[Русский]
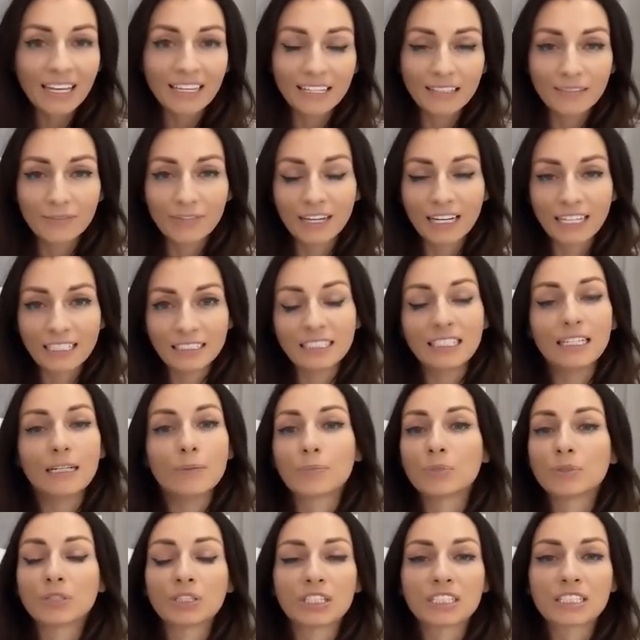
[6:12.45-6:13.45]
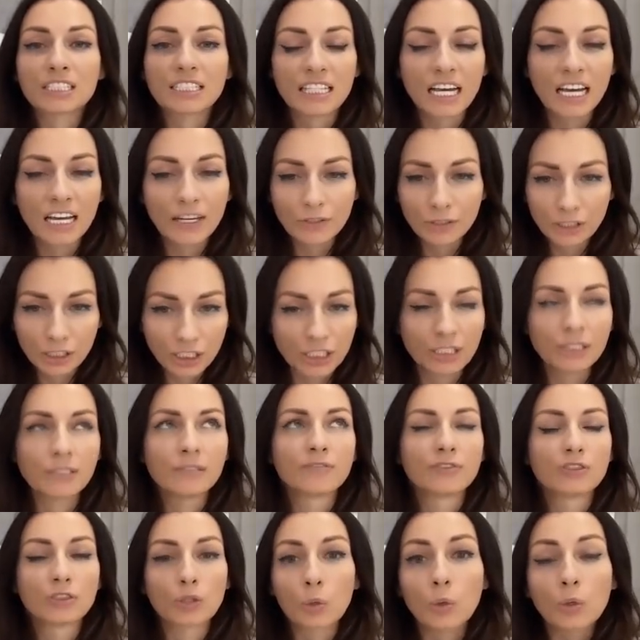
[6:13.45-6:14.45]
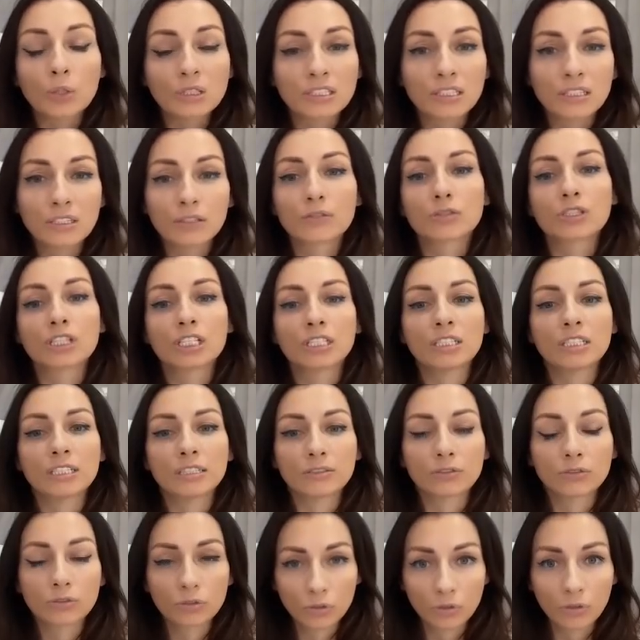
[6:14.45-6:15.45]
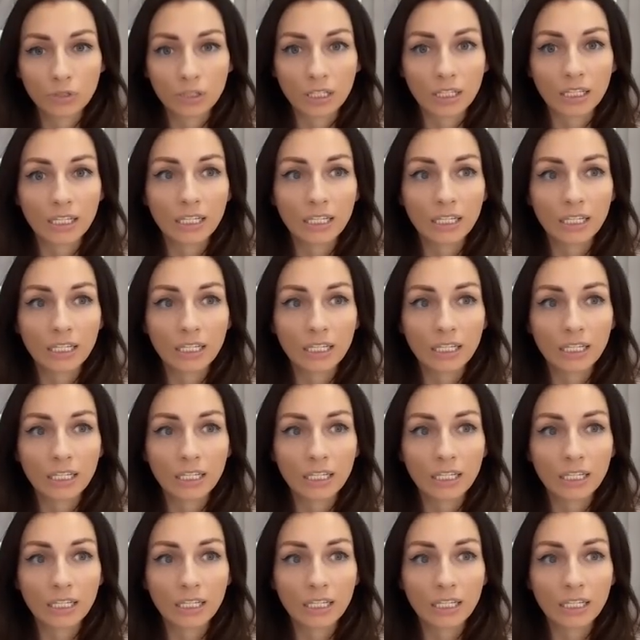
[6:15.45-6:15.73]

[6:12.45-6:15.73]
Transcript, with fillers: и выходили потрясающие взрослые уже танцоры.